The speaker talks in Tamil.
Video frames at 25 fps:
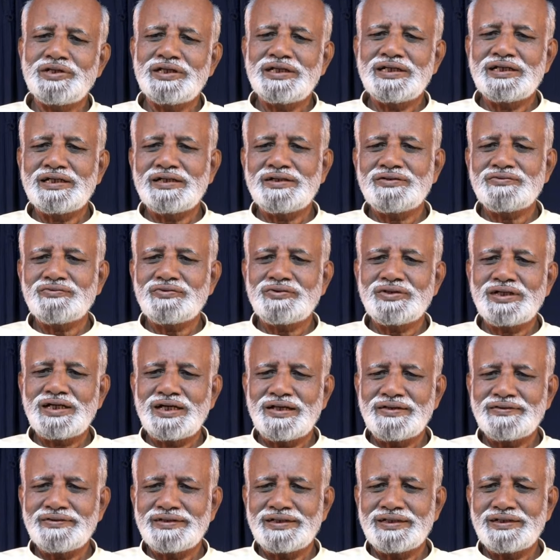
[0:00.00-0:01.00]
மாதிரி என்னன்னு
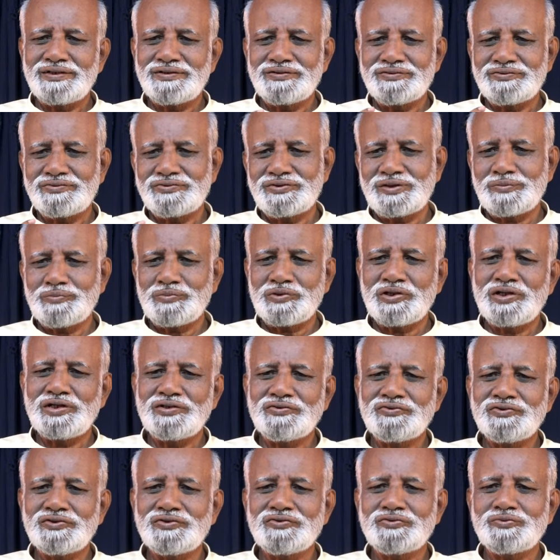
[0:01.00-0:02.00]
சொன்னால் அந்த
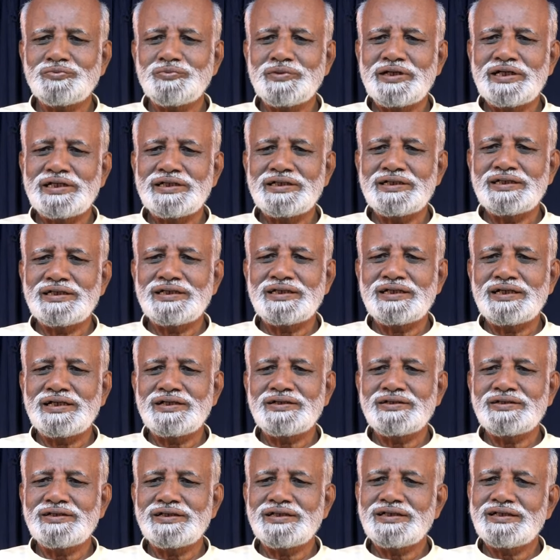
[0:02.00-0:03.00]
சப்கான்ஷியஸ்
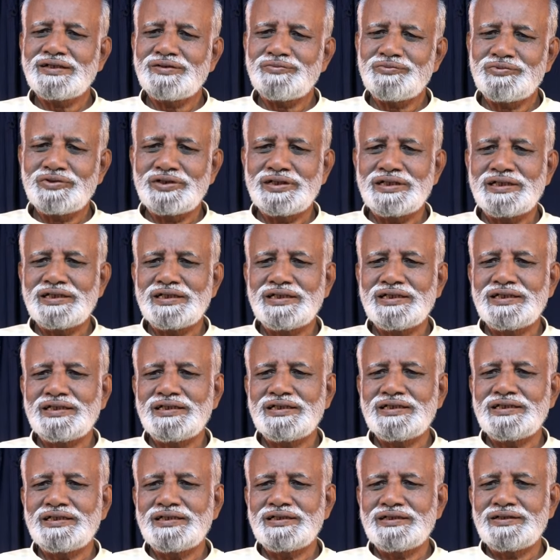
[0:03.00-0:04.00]
மைண்டுங்கிறது நம்முடைய
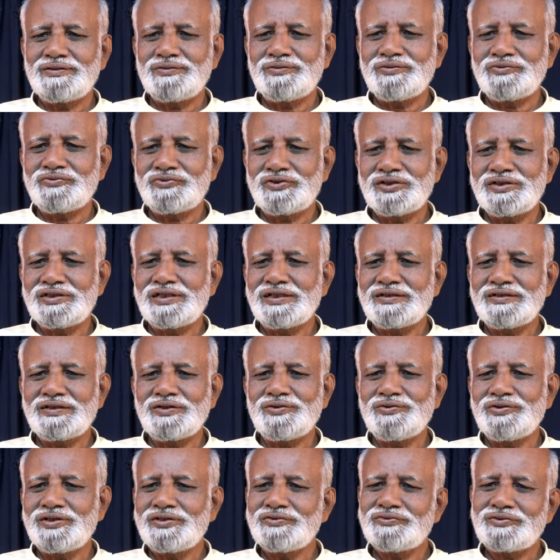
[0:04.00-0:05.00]

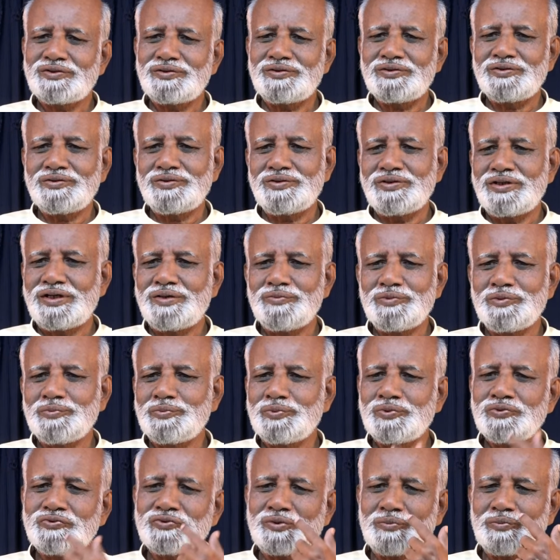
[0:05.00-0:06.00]
சித்தத்தினுடைய ச
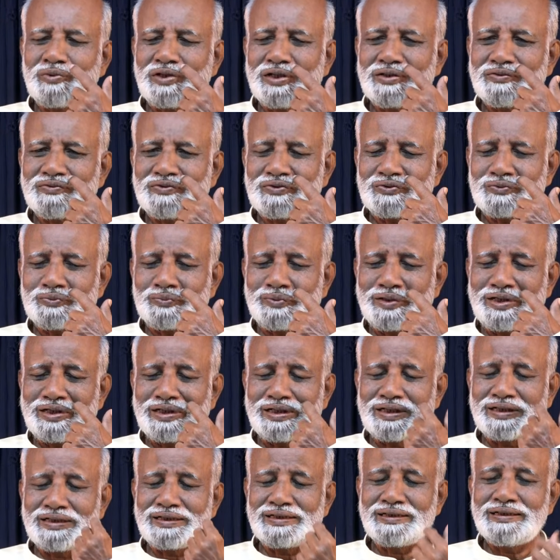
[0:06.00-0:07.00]
அமைப்பு சப்கான்ஷியஸ்
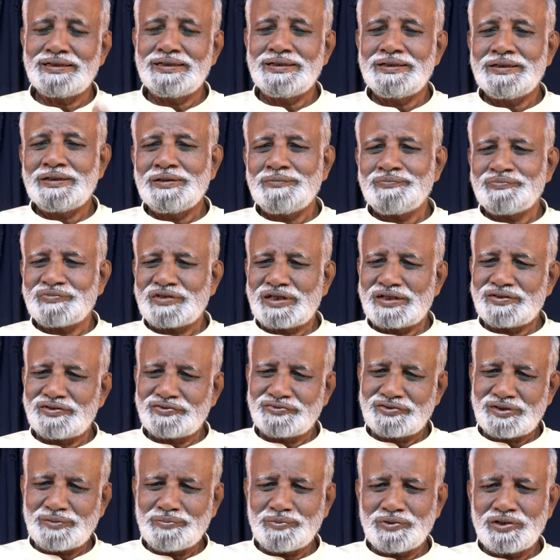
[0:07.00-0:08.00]
மைண்டு அந்த
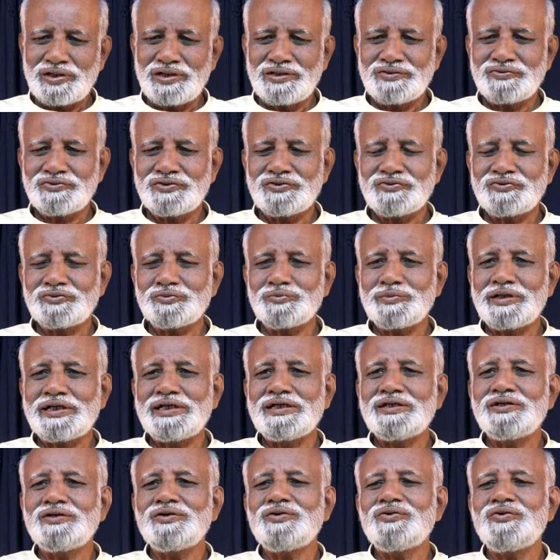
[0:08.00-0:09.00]
சப்கான்ஷியஸ்
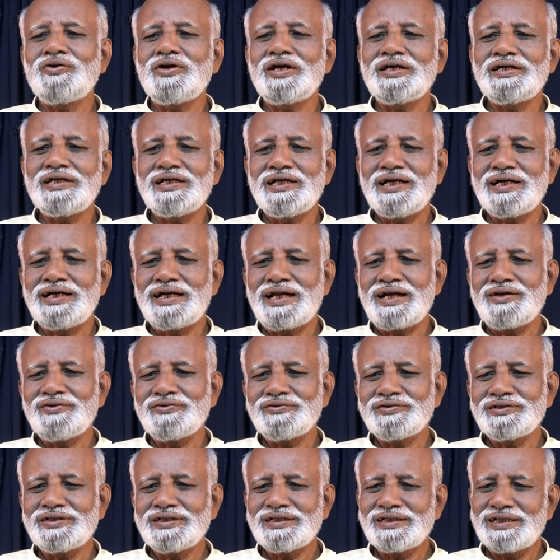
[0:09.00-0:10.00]
மைண்டுக்குள்ளேயும் அடியில்
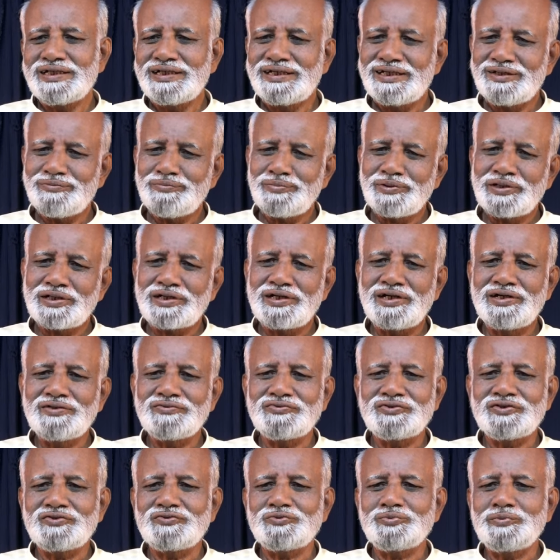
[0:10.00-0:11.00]
வந்து டீப்பர்
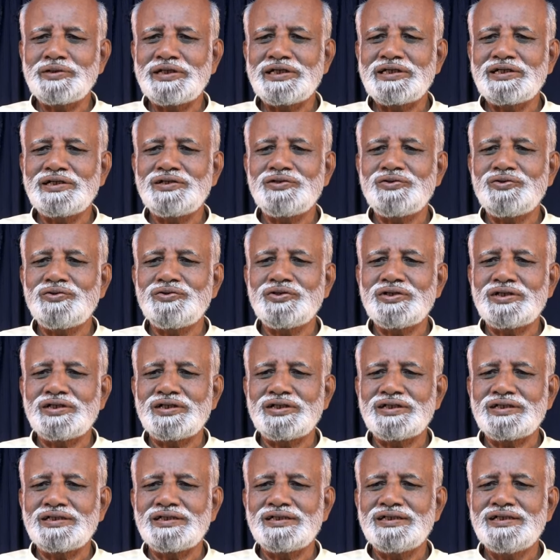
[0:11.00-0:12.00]
கான்ஷியஸ் மைண்டுன்ட்டு ஒன்று
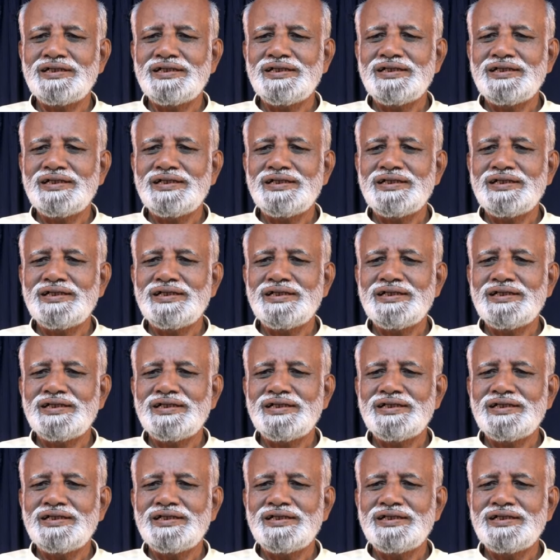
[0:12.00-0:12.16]
இருக்குது